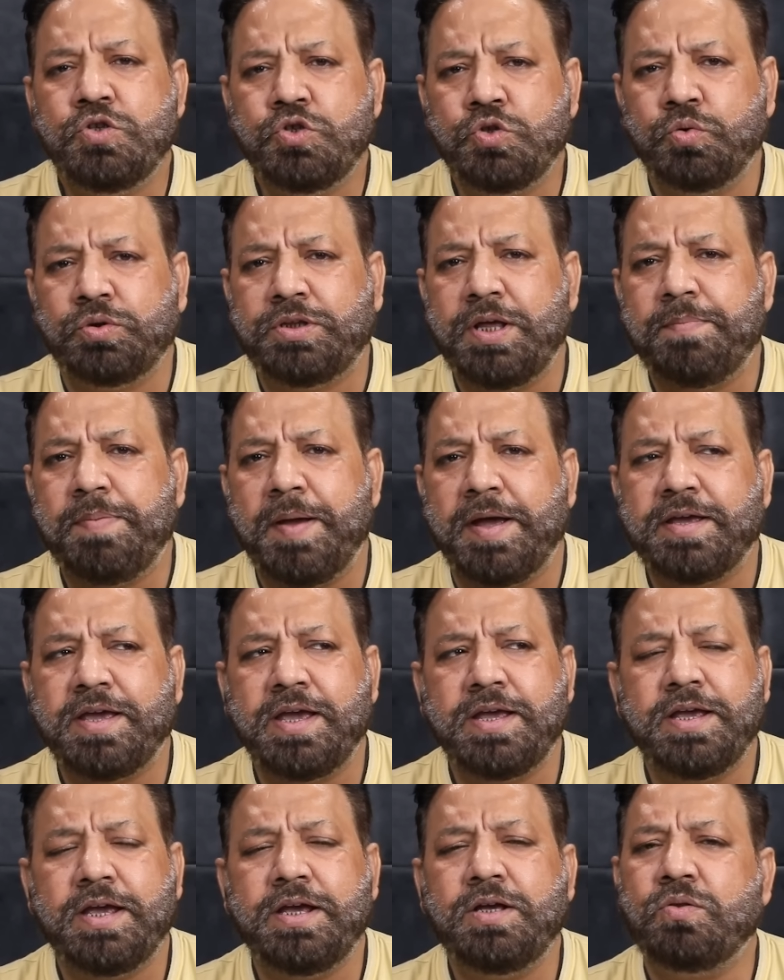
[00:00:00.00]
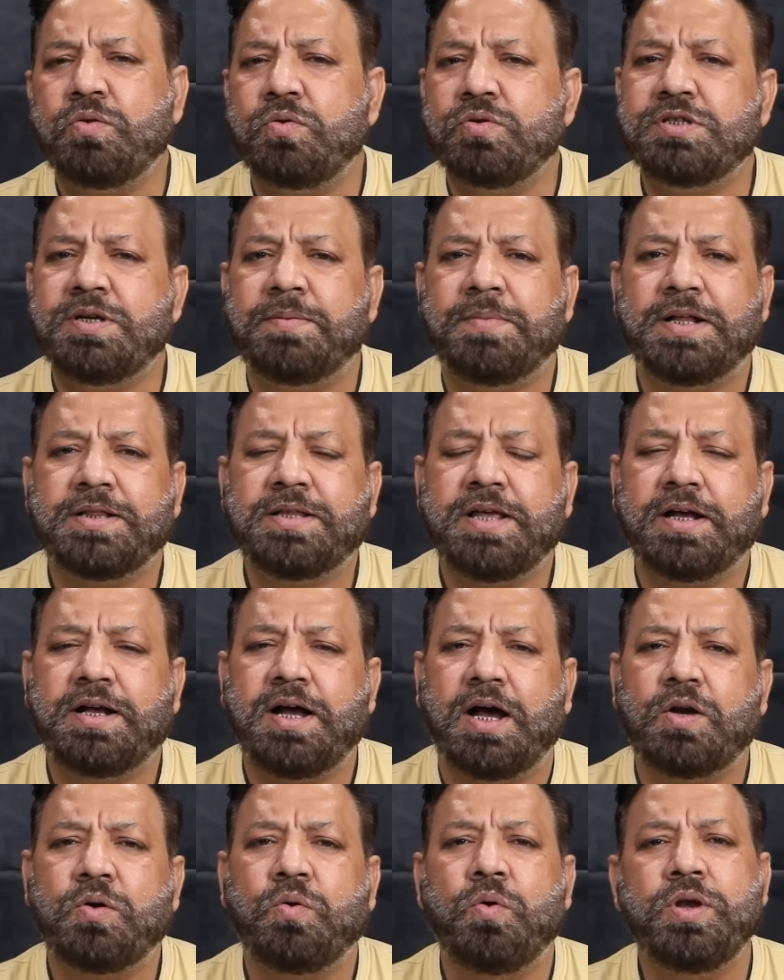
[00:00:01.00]
जूते फेंकेंगे तो उस जमात के
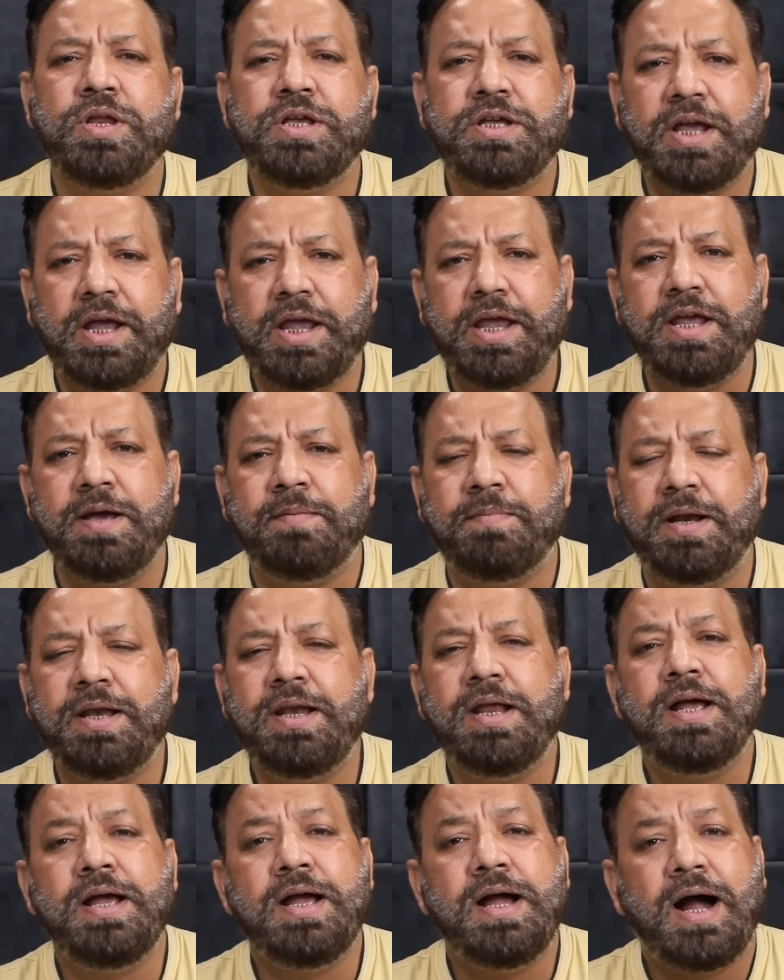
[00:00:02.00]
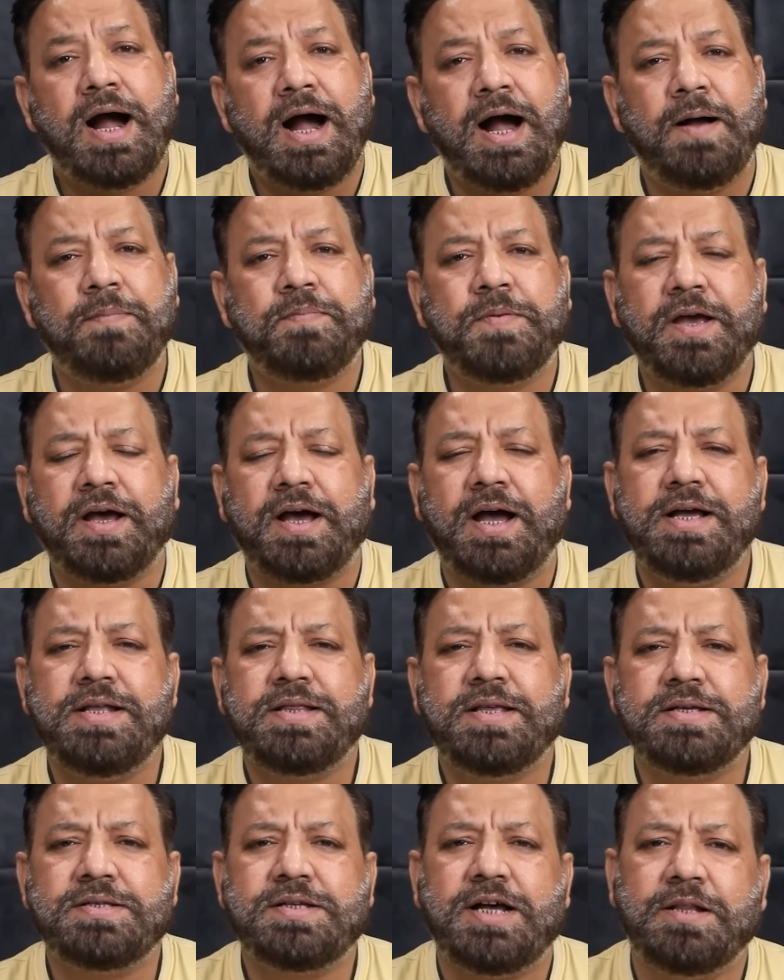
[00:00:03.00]
कारकुन यही अमल आपके
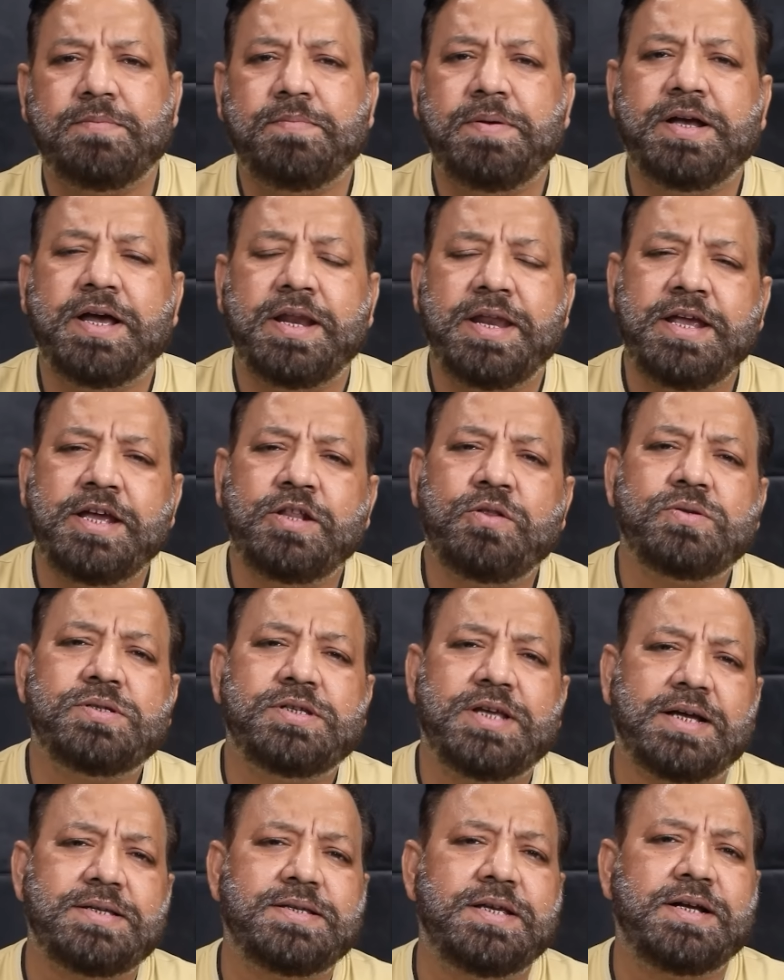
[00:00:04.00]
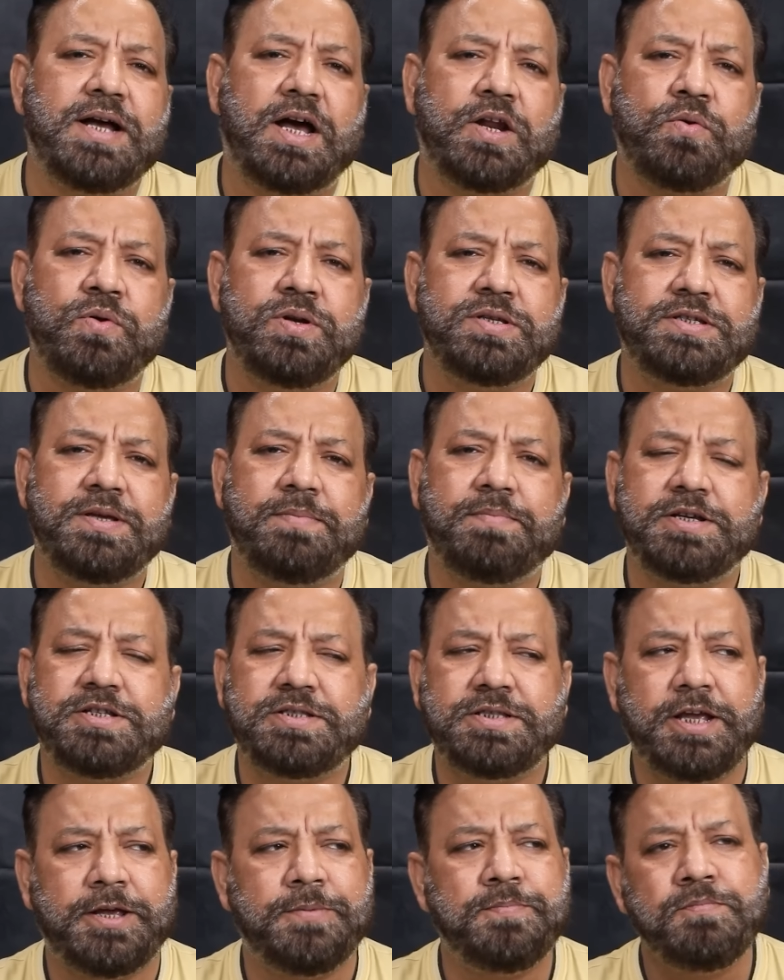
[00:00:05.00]
कायद के साथ भी करेंगे तो सियासी कारकुन इससे
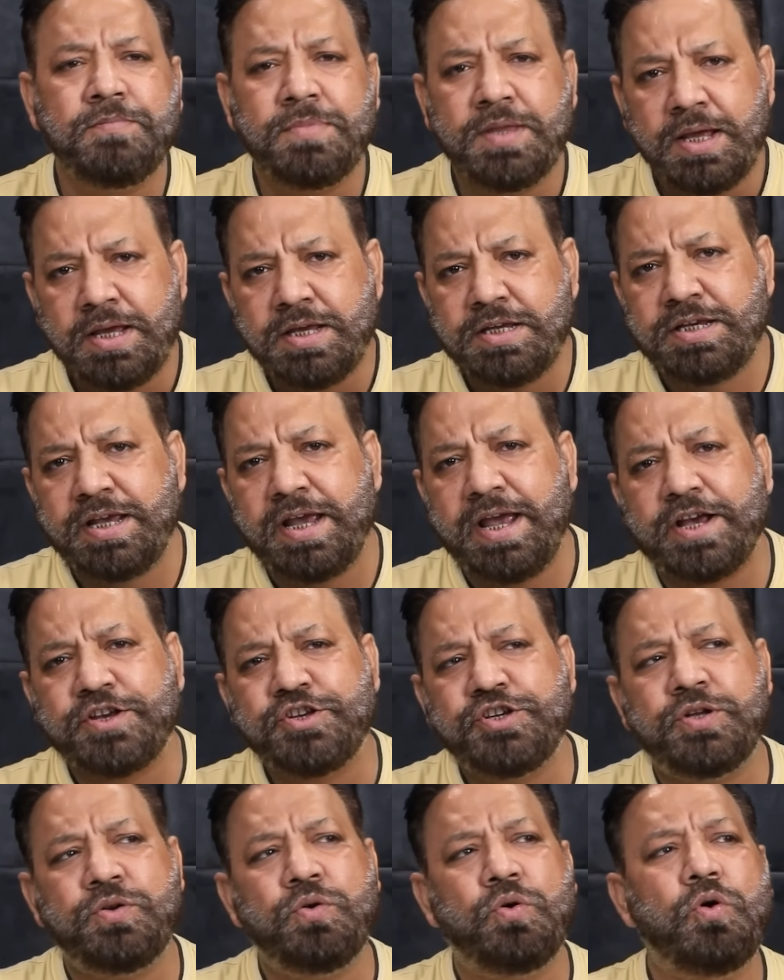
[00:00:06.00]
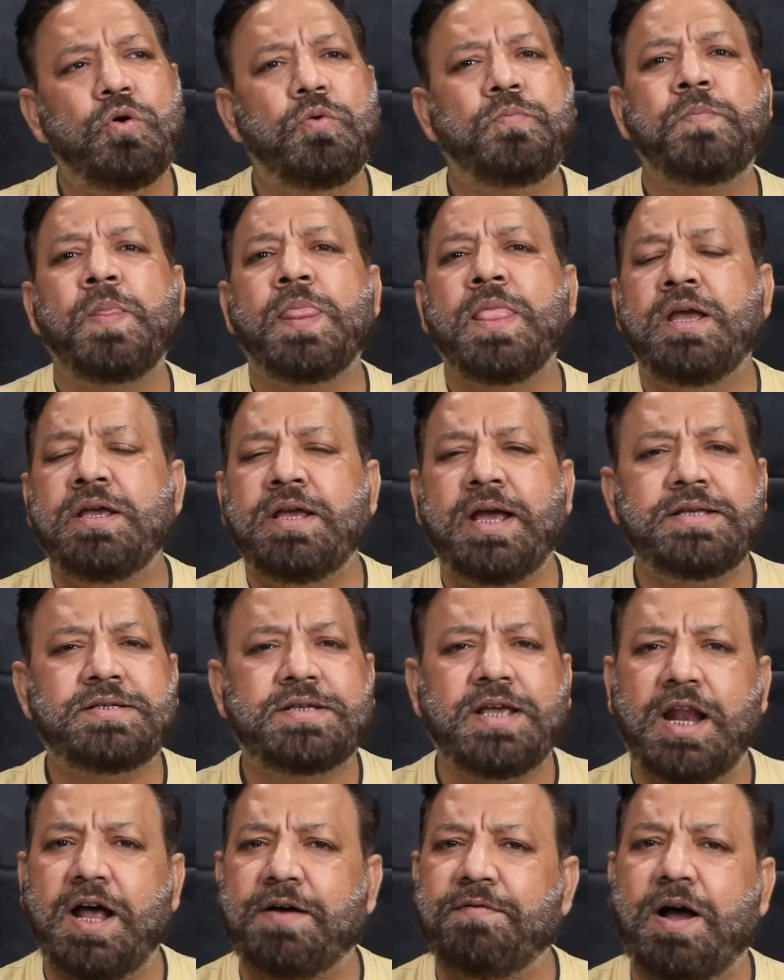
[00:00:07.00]
बचते हैं ये एक्शन हो या
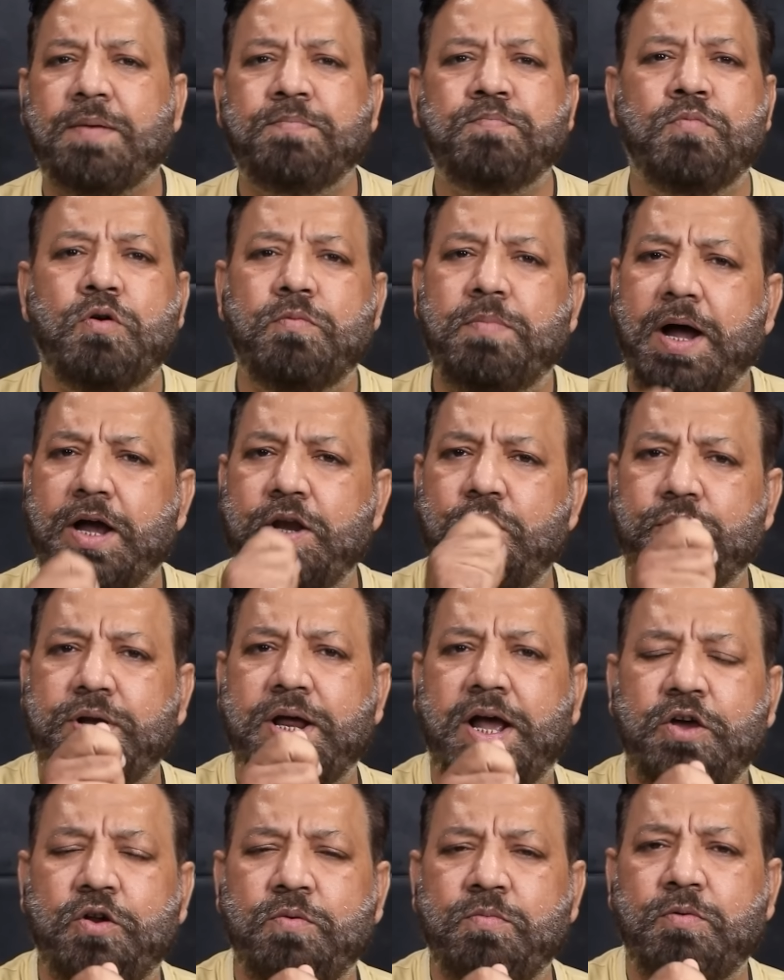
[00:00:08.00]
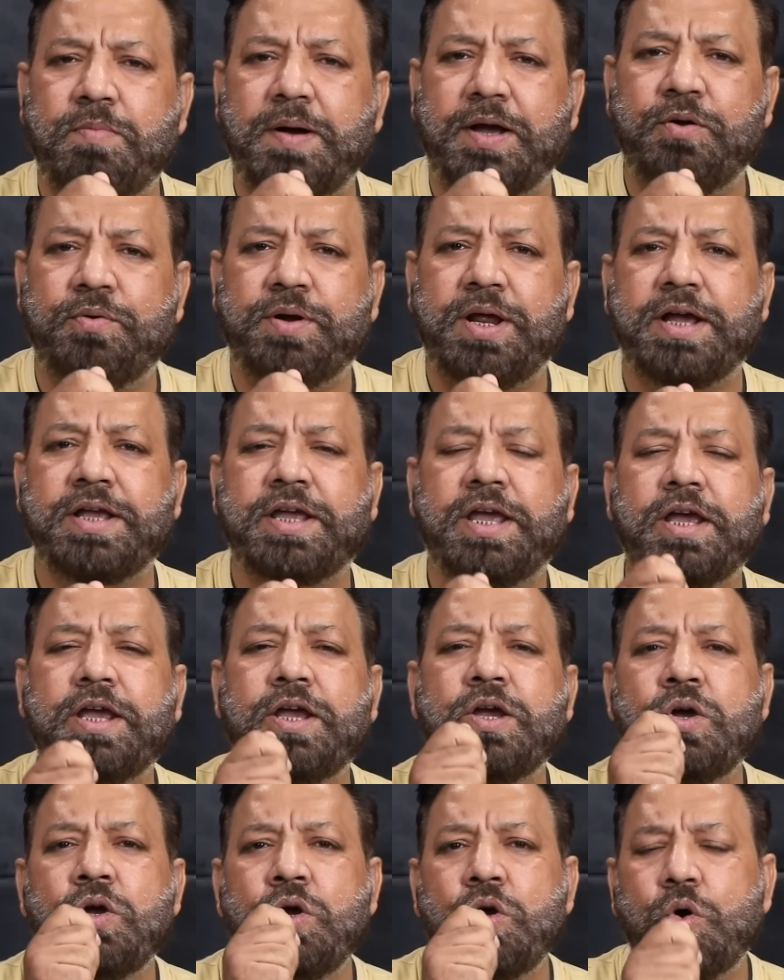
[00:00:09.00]
इसके अलावा आप मोबाइल उठाएं और मोबाइल उठा के
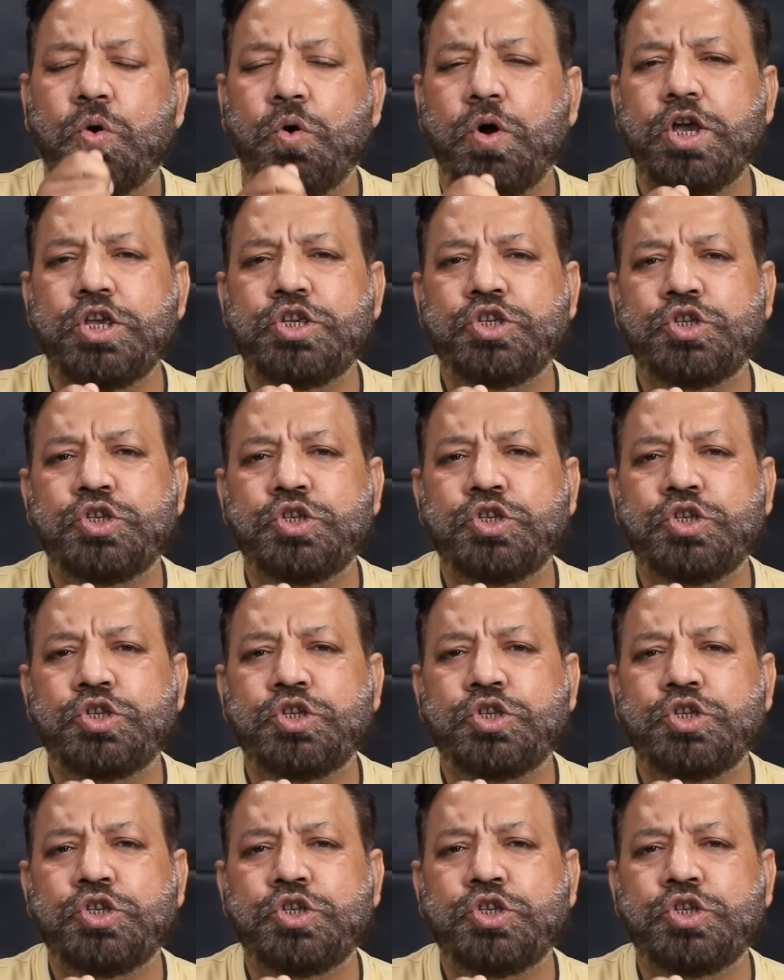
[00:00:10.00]
ओ